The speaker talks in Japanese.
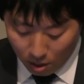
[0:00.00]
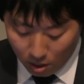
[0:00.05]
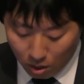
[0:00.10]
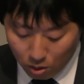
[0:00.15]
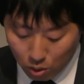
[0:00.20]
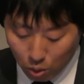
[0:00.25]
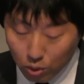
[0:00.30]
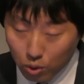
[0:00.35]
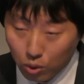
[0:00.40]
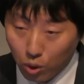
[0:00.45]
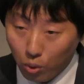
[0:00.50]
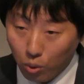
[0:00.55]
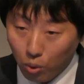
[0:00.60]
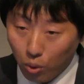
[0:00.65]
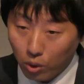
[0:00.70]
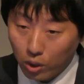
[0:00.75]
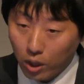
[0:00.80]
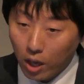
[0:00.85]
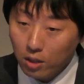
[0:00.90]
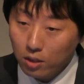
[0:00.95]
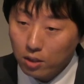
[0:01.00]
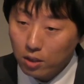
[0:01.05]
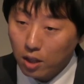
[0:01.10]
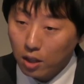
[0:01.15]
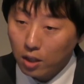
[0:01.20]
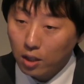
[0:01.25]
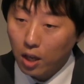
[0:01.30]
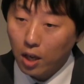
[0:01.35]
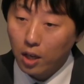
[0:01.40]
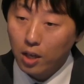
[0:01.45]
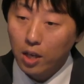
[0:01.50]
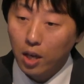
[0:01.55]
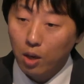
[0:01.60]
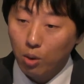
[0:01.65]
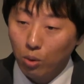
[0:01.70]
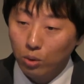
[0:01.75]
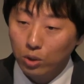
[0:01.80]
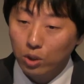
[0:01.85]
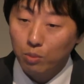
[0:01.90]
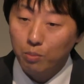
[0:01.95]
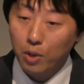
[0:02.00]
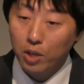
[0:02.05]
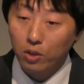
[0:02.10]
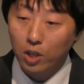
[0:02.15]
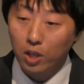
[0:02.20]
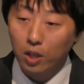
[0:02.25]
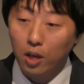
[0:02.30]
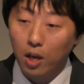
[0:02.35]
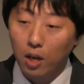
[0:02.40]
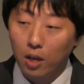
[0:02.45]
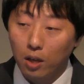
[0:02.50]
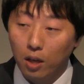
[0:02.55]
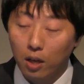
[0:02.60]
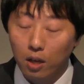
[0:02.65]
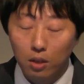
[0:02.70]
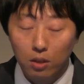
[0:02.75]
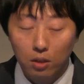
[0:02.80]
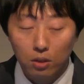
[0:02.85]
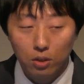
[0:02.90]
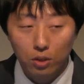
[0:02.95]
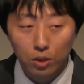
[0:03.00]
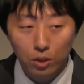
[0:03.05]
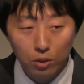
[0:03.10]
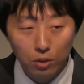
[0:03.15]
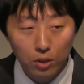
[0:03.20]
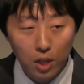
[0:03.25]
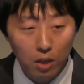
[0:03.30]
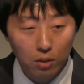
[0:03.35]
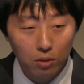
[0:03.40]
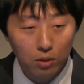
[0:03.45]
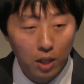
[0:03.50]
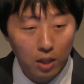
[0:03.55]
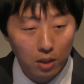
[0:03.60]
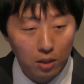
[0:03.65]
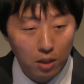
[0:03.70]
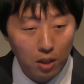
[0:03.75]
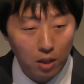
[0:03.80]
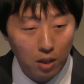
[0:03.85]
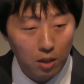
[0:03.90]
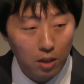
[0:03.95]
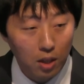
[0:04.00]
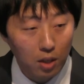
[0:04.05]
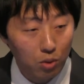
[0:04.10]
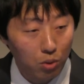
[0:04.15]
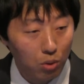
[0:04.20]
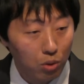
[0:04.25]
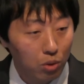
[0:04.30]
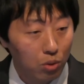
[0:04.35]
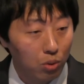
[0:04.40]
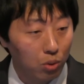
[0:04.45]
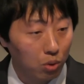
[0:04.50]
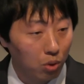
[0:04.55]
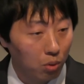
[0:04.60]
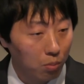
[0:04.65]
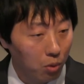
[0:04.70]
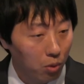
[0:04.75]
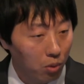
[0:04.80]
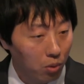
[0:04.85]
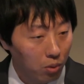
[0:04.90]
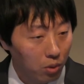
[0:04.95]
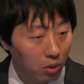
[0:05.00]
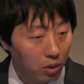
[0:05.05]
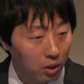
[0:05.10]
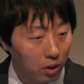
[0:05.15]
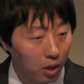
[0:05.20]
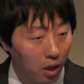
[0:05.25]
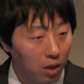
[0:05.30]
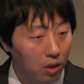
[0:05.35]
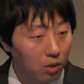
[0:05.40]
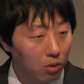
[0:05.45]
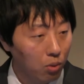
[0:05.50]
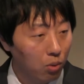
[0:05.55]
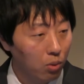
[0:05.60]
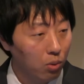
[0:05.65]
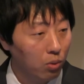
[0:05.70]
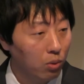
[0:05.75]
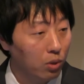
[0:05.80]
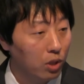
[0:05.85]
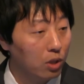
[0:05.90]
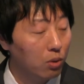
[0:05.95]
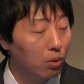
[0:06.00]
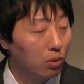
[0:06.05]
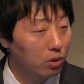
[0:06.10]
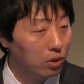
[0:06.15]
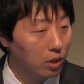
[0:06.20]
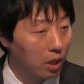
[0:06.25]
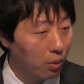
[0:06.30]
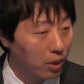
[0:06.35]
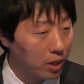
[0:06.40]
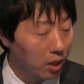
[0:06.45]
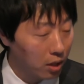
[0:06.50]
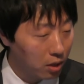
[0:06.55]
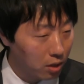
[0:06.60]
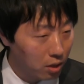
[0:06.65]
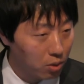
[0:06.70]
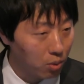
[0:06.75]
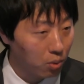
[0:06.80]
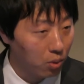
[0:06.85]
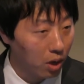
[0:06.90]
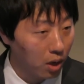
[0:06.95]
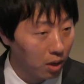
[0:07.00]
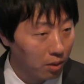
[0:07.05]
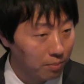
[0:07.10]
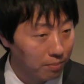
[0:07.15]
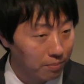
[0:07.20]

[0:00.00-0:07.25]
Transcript: 卒業後、現地でキャリアを詰める機会が少なくなってきたということも原因の一つではないでしょうか。